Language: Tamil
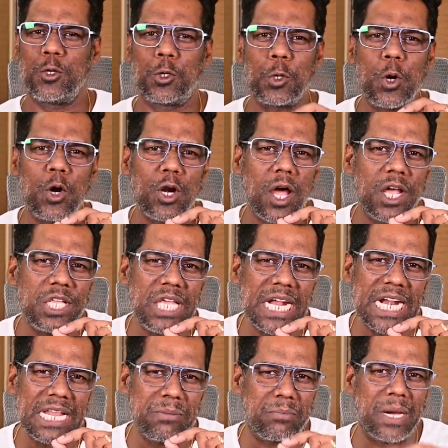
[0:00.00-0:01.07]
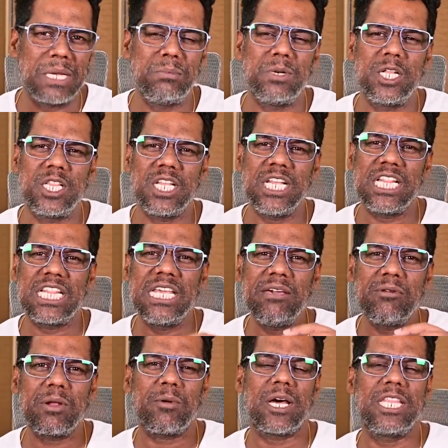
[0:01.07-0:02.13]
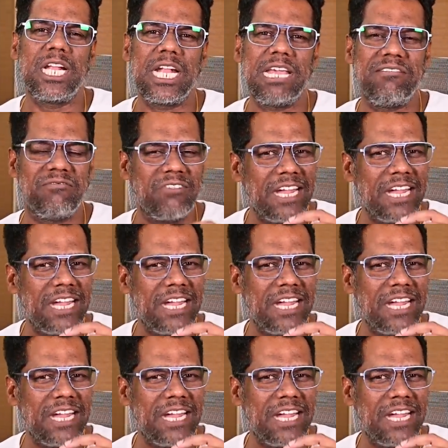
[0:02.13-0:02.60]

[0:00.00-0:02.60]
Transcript: ட்ரோன் ஆயுதங்களை பயன்படுத்தி தீவிரவாதிகளை